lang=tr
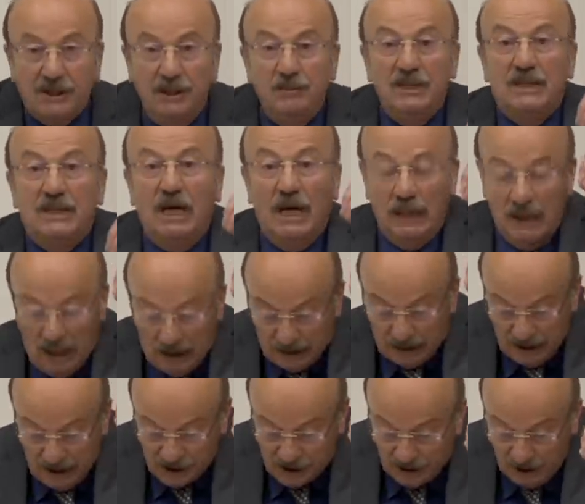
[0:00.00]
Şimdi değerli
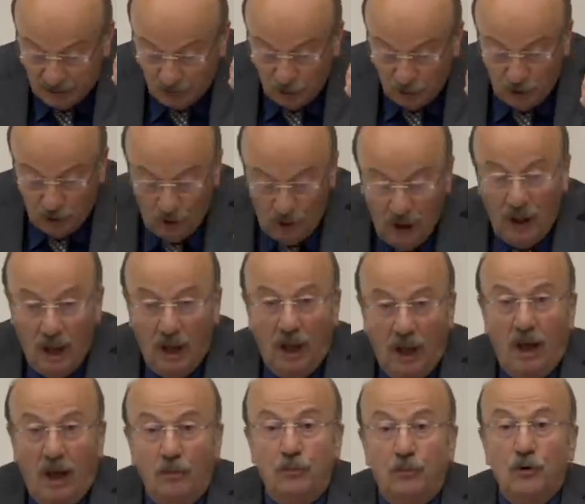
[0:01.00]
arkadaşlar bu
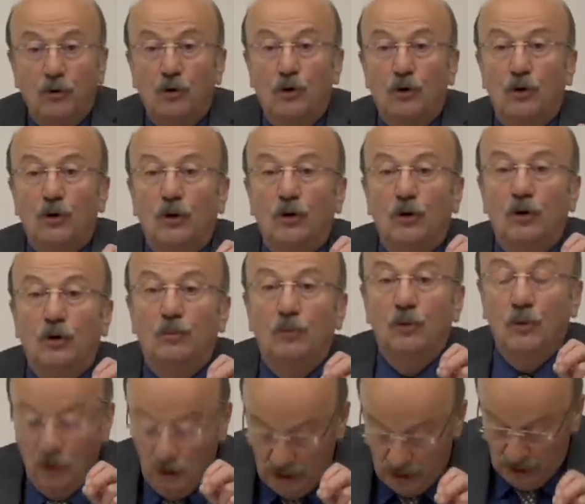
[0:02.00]
bu
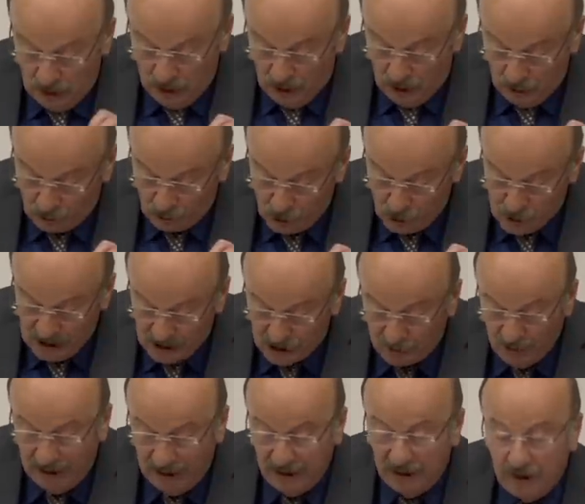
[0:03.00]
bu e,
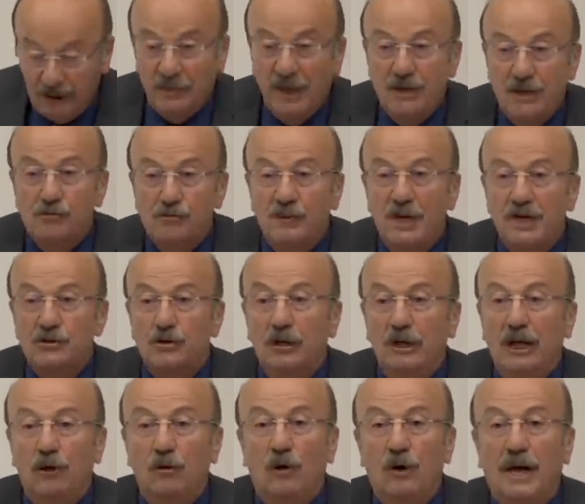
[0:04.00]
sözleşmeli
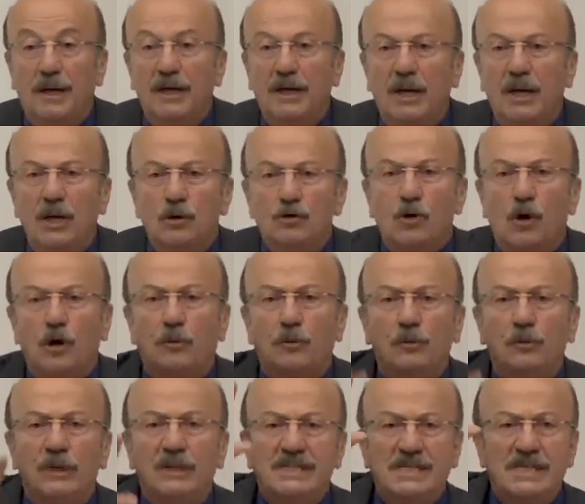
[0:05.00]
personel olayı
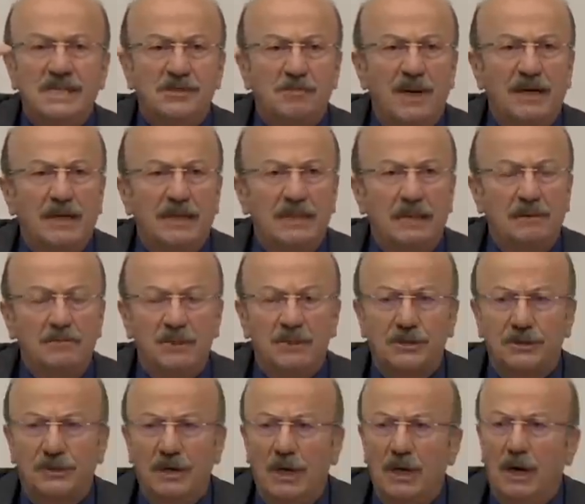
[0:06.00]
çok istismar
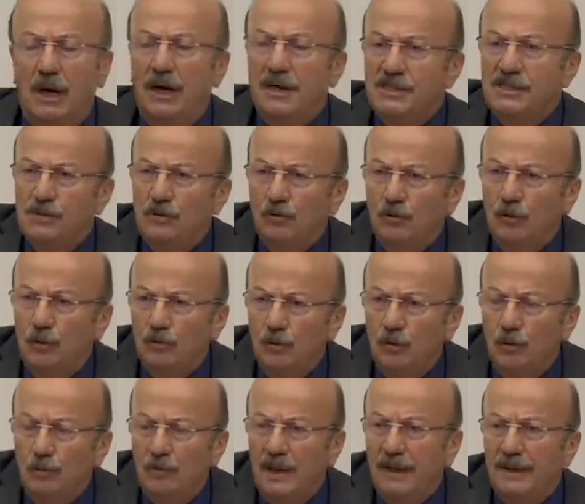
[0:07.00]
edilmiştir. Arizi dur
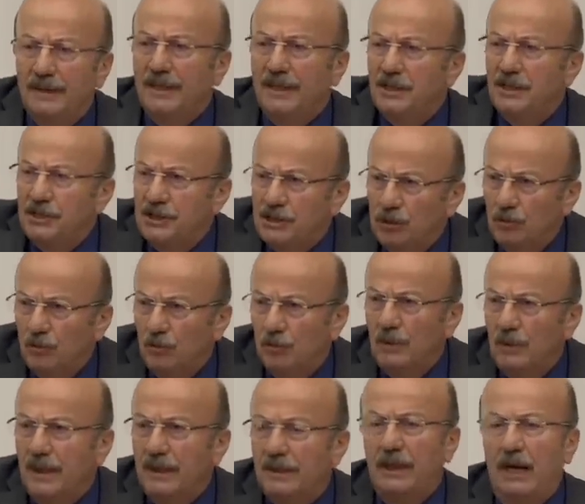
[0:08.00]
durumlarda, geçici
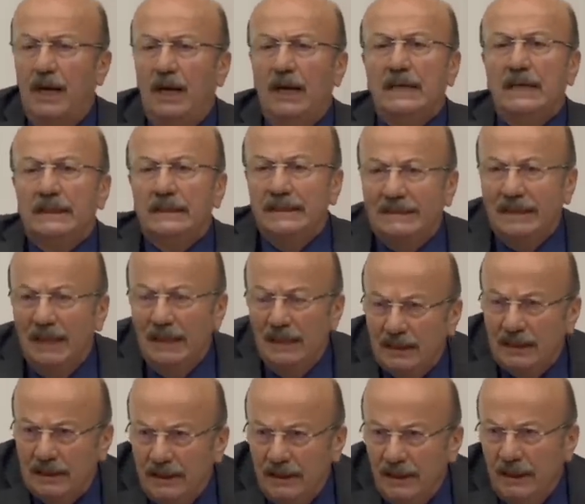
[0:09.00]
durumlarda
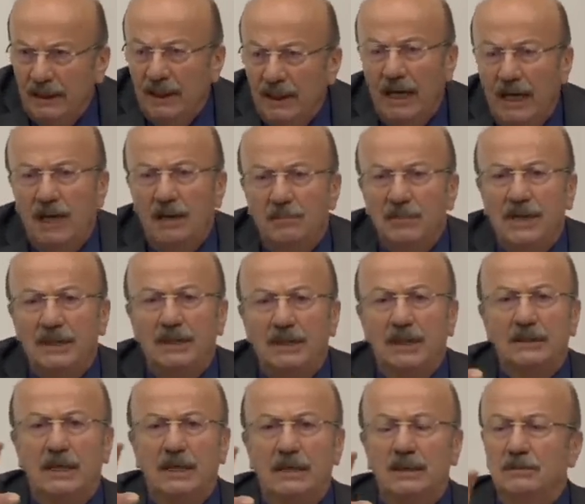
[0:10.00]
nitelikli
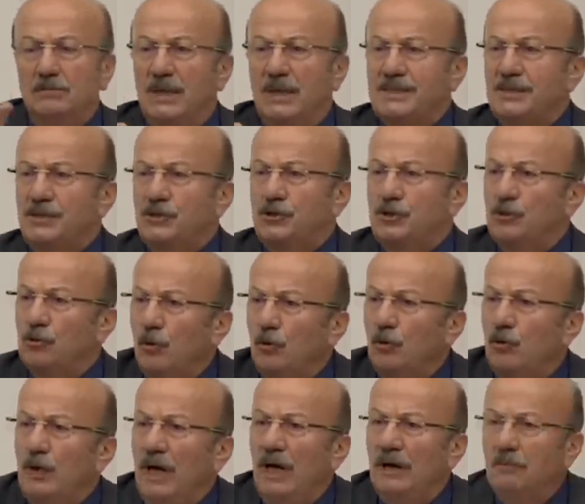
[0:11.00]
elemanların alınması için
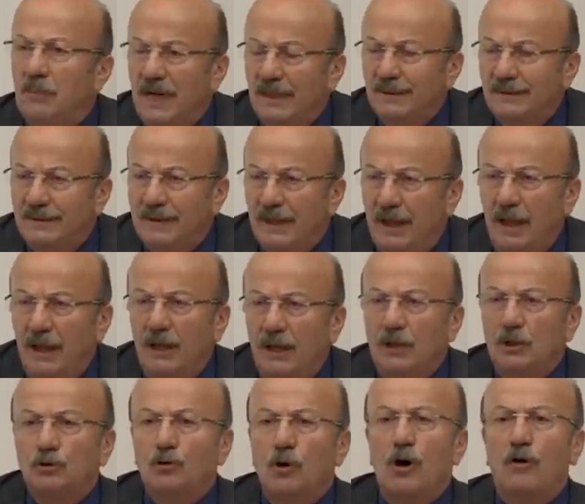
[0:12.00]
konulan madde
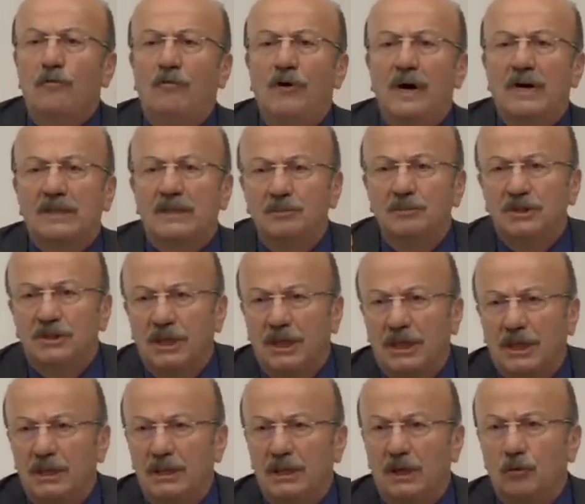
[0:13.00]
çok farklı bir
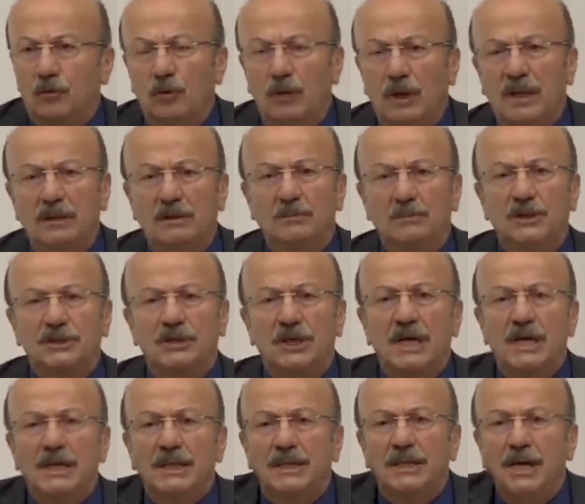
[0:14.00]
şekilde kullanılmış.